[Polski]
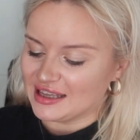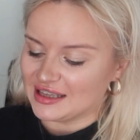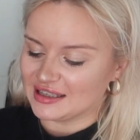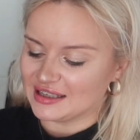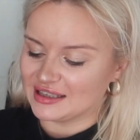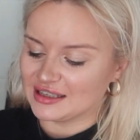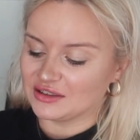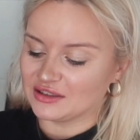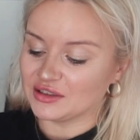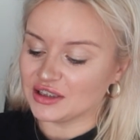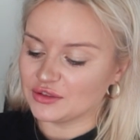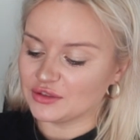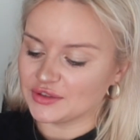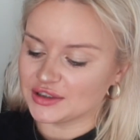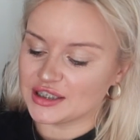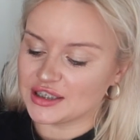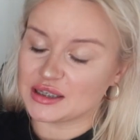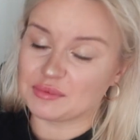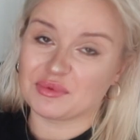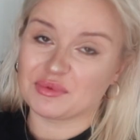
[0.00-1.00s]
E, no i
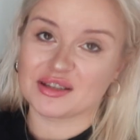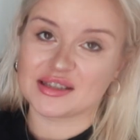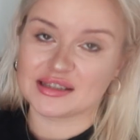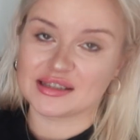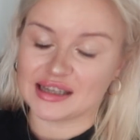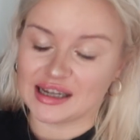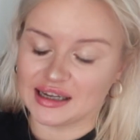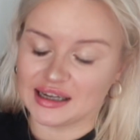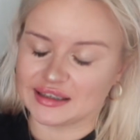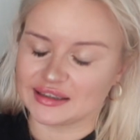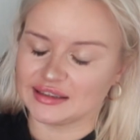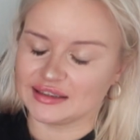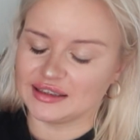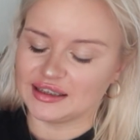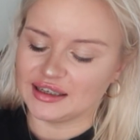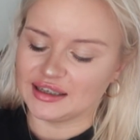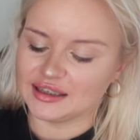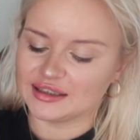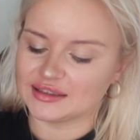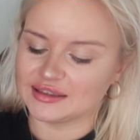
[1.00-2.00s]
20% akryl.
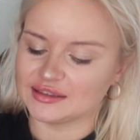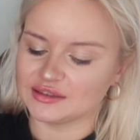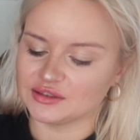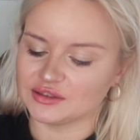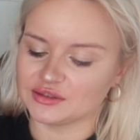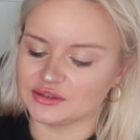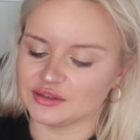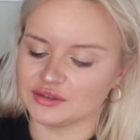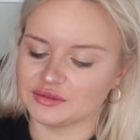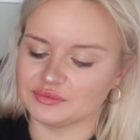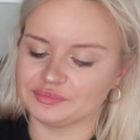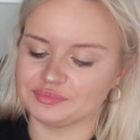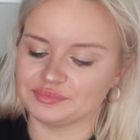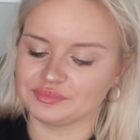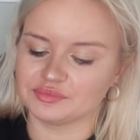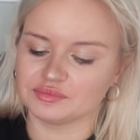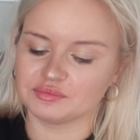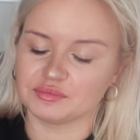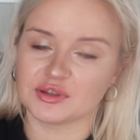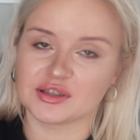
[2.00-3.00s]
Akryl no to
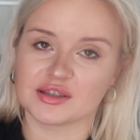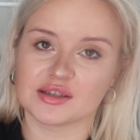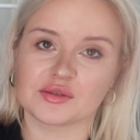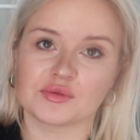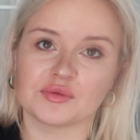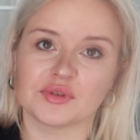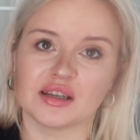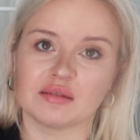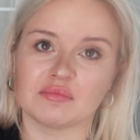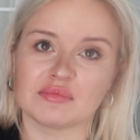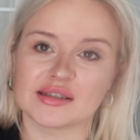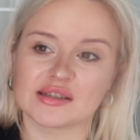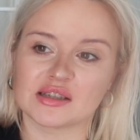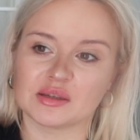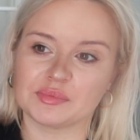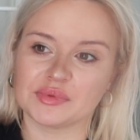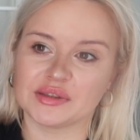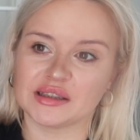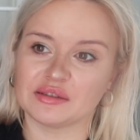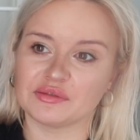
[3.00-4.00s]
pozyskujemy z
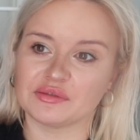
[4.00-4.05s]
ropy